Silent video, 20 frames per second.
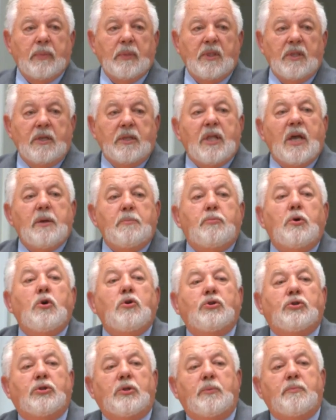Не дай
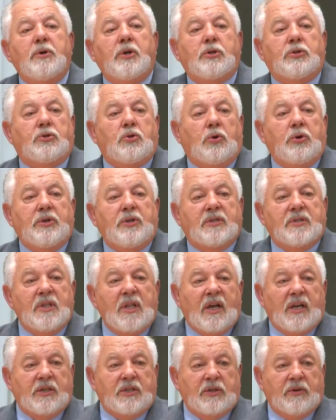Бог, чтобы кто из
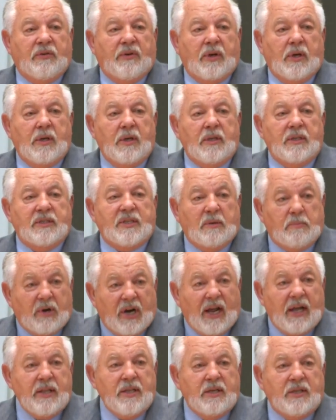нашего
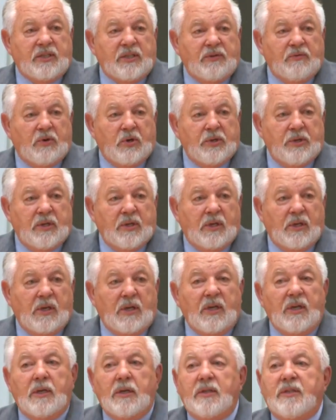собрания сегодня,
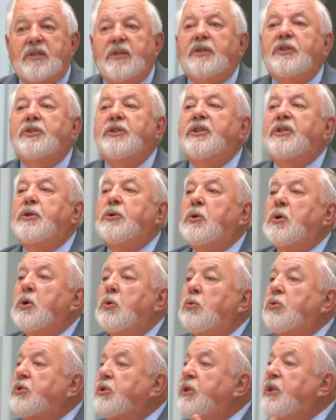слышите,
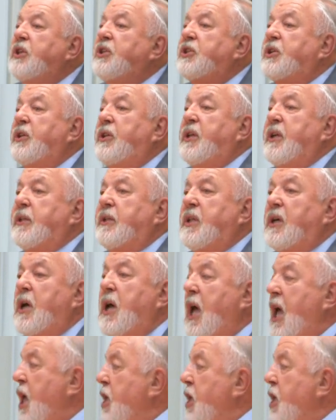услышал это.